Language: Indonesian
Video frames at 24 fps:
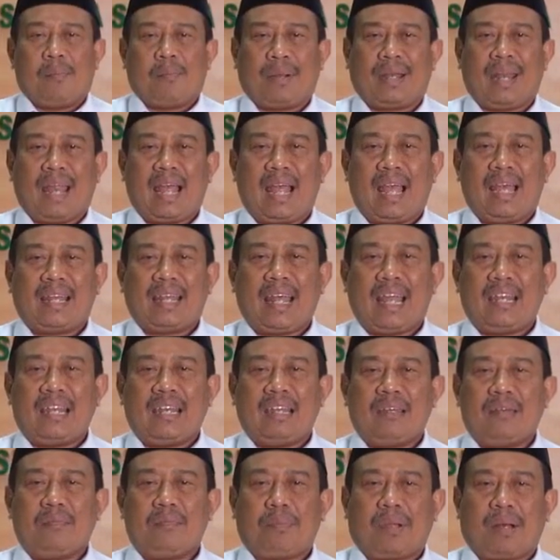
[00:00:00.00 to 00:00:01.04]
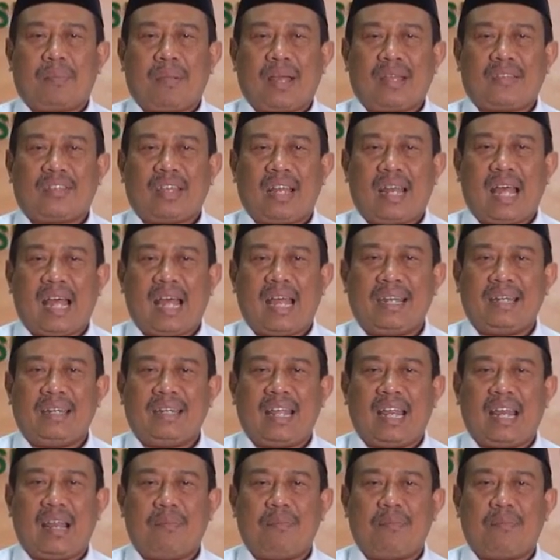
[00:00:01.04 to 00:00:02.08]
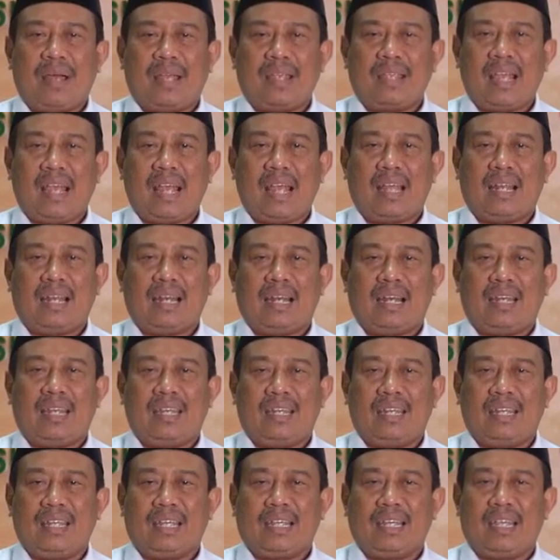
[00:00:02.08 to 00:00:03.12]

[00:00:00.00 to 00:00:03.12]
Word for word: Penanganan permasalahan dalam banyak lini